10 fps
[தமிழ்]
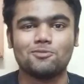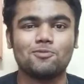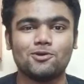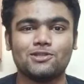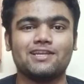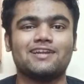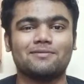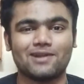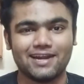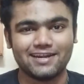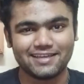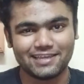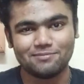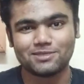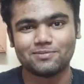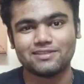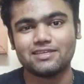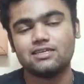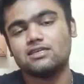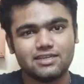முற்பகுதியில் நம்ம விளையாண்ட கேம்ஸை
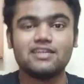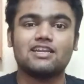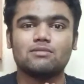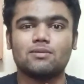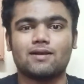பற்றி இன்றைக்கி நம்ம